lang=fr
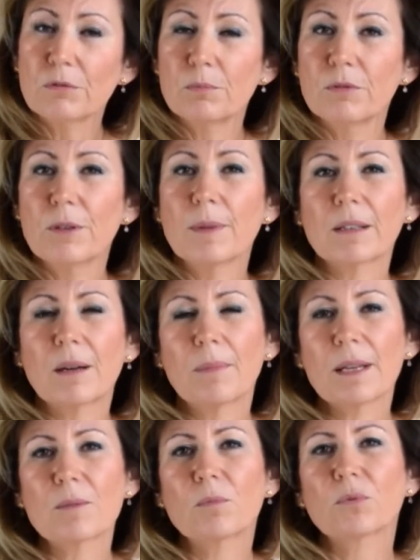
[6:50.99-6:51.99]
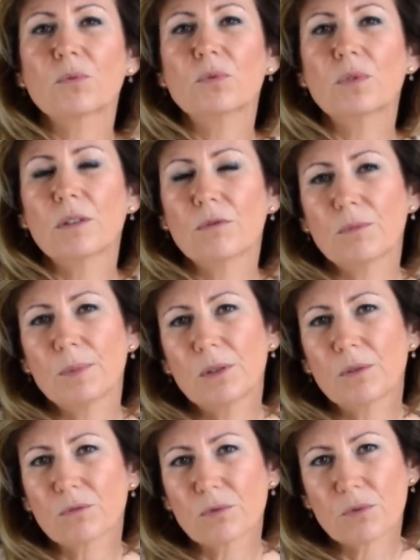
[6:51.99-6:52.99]
vous pouvez le mettre en place pour toutes les phobies
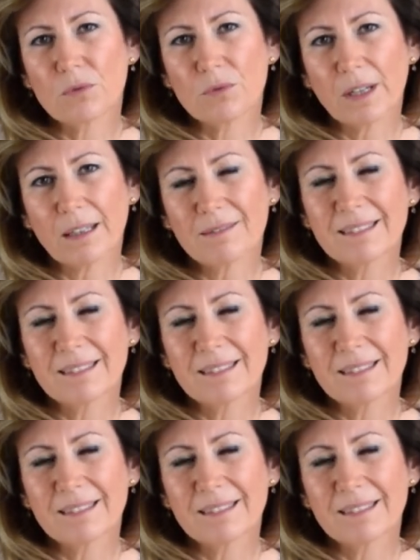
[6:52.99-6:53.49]
dont vous souffrez.